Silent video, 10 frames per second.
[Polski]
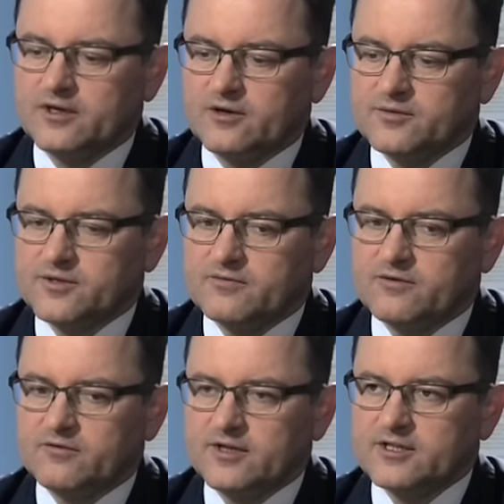
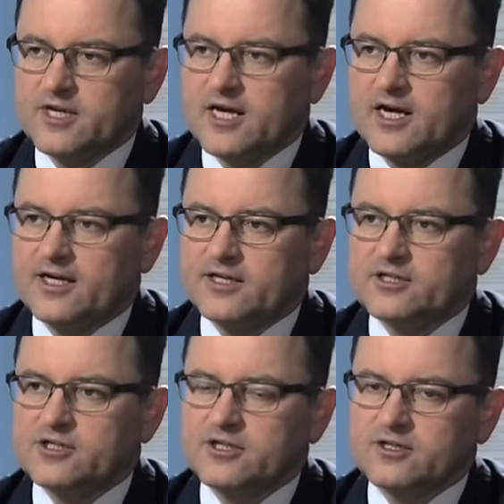obserwować, ale
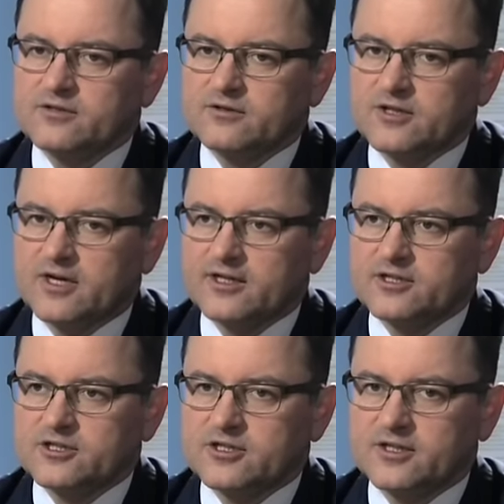jeżeli jest to tak,
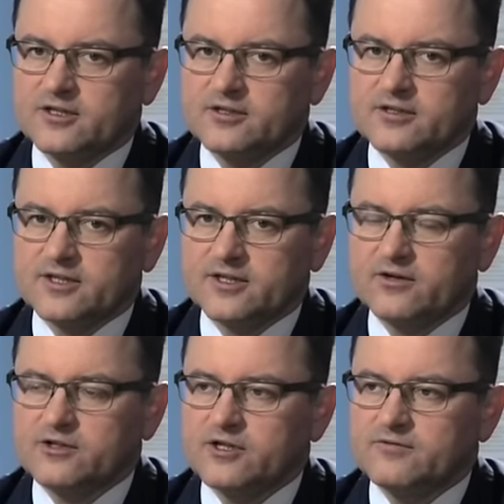że nic
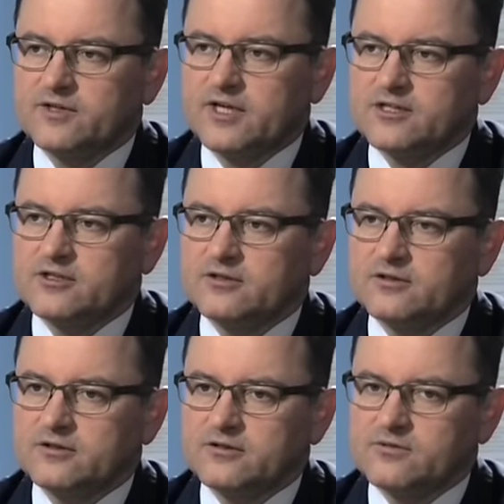takiego się nie wydarzy
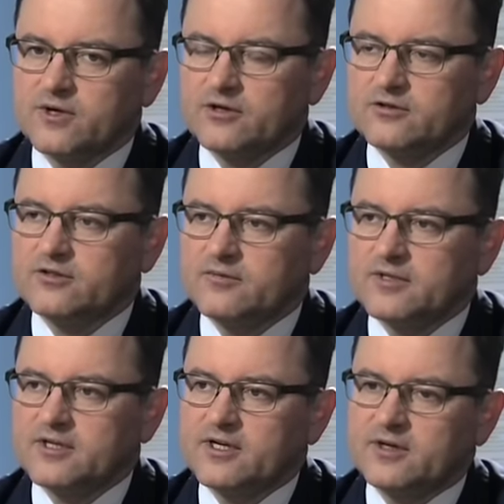y, złego, to te
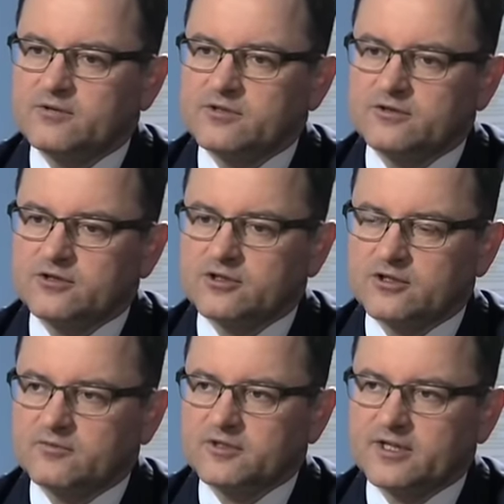materiały są
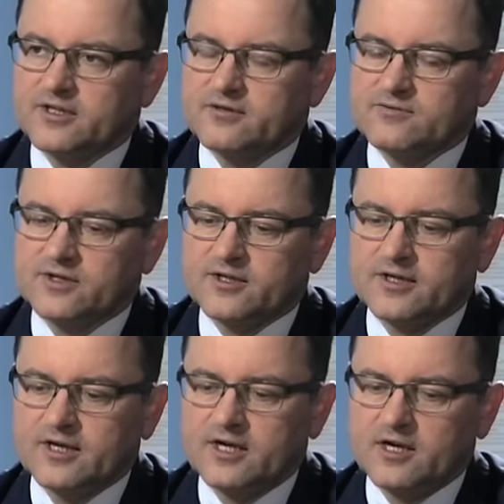niszczone, bo tak jest w tej
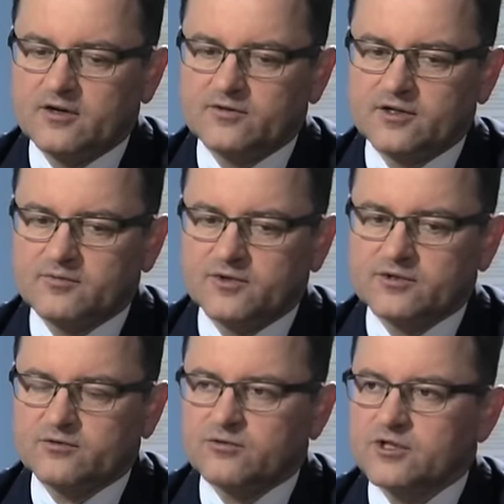w tej
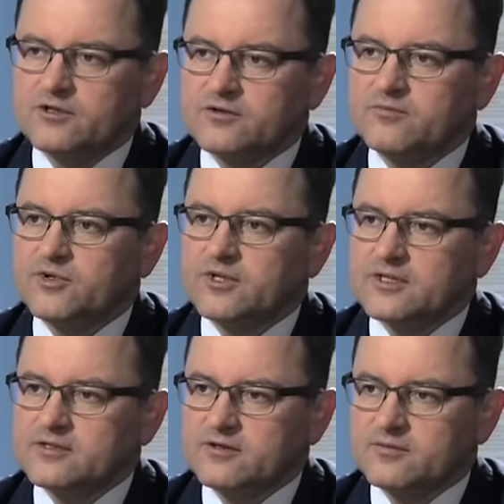procedurze i są pod
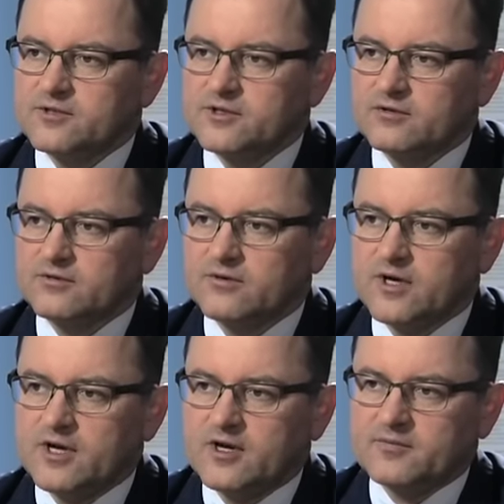nadzorem sądu.
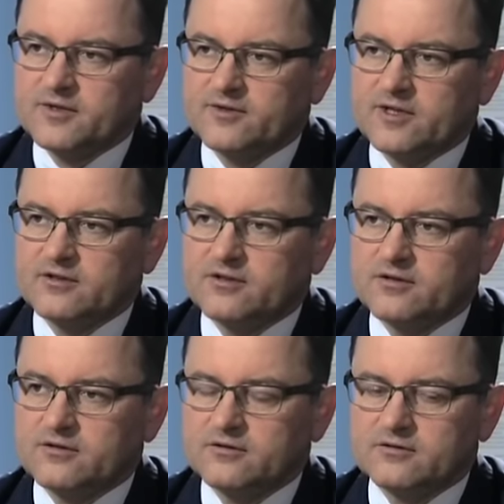Prawda?
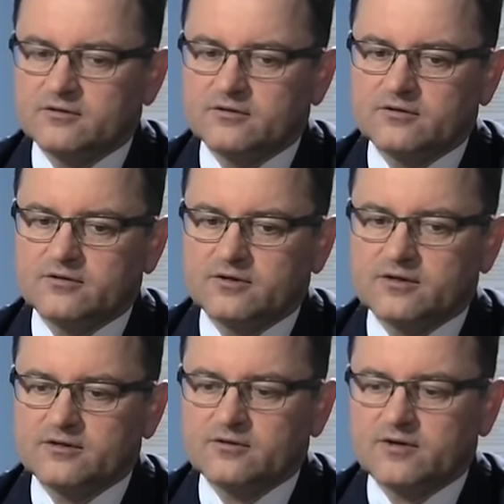To, e, to
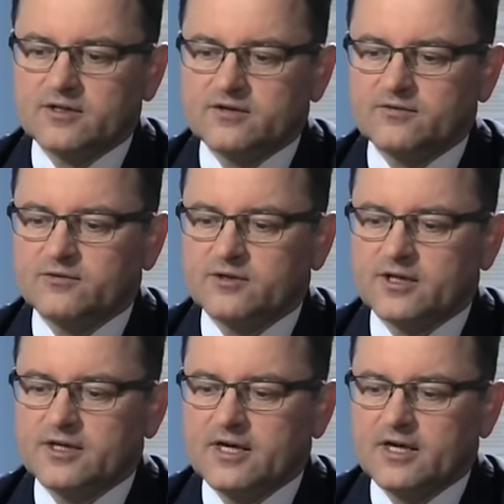jest sytuacja, w której